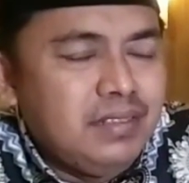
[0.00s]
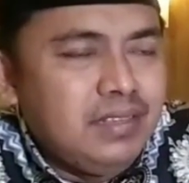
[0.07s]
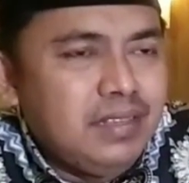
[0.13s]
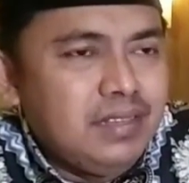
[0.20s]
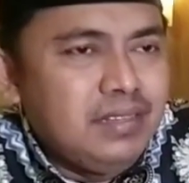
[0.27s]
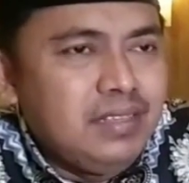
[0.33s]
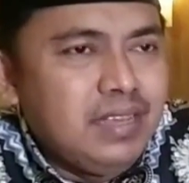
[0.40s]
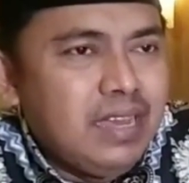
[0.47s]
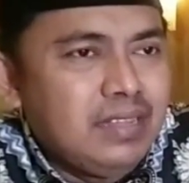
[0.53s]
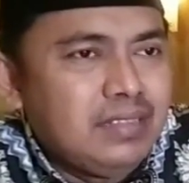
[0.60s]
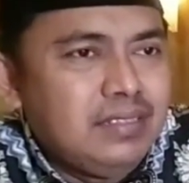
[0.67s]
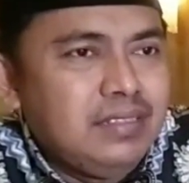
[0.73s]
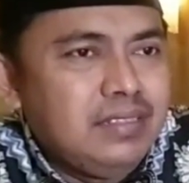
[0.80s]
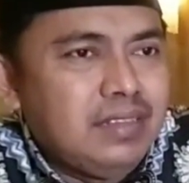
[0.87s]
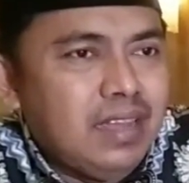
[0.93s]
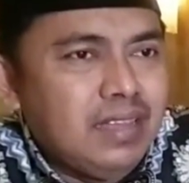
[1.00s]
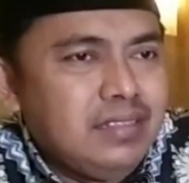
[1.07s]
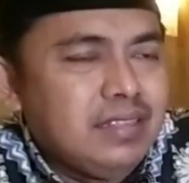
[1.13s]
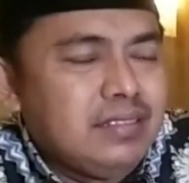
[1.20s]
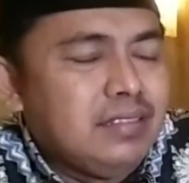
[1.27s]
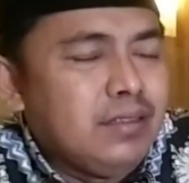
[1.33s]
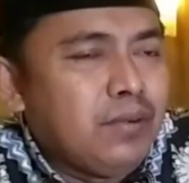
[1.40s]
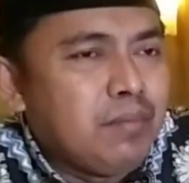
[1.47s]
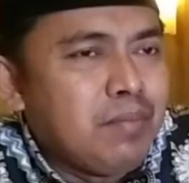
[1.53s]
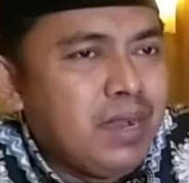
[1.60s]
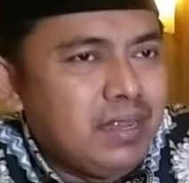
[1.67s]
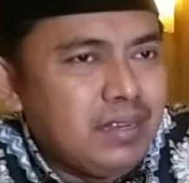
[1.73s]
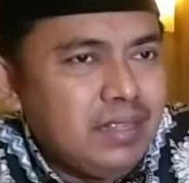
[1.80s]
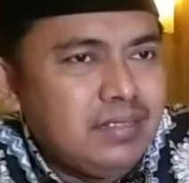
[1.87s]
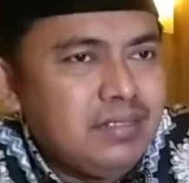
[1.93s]
yang di hati rakyat Jawa
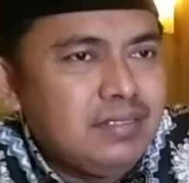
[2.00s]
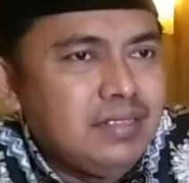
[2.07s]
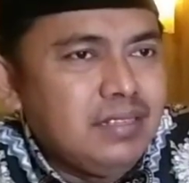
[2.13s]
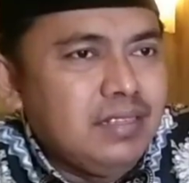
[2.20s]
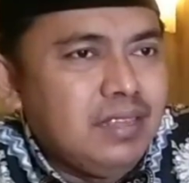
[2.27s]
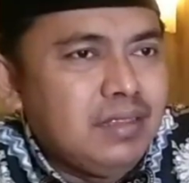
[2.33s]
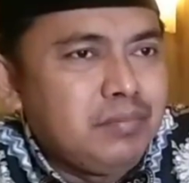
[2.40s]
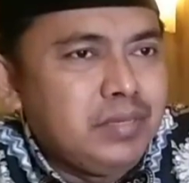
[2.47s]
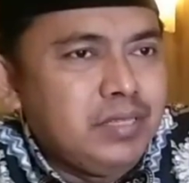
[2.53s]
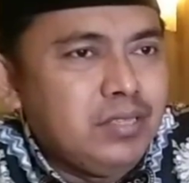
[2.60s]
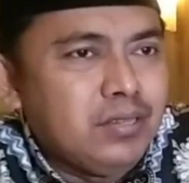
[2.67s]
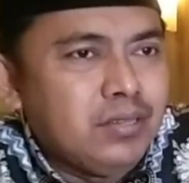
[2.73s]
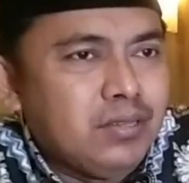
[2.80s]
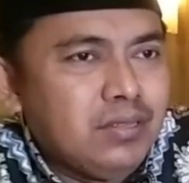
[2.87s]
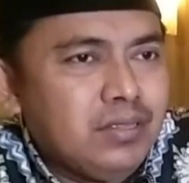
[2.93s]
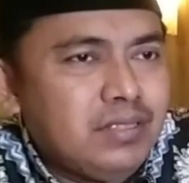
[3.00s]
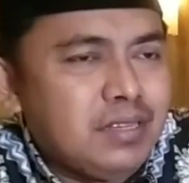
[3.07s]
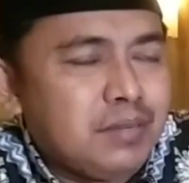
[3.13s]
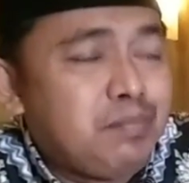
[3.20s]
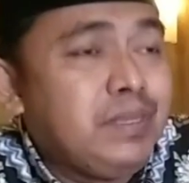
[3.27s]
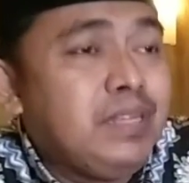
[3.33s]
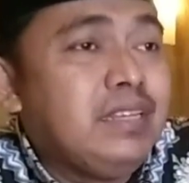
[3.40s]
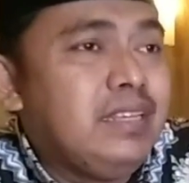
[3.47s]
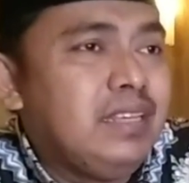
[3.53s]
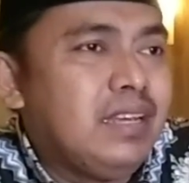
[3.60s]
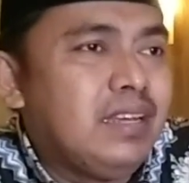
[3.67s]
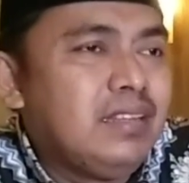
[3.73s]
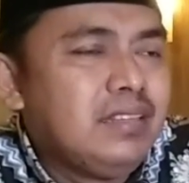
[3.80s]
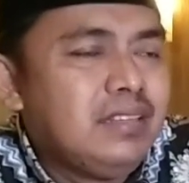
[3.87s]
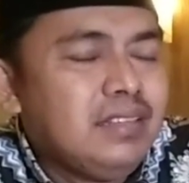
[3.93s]
Barat sehingga beliau terpilih ya.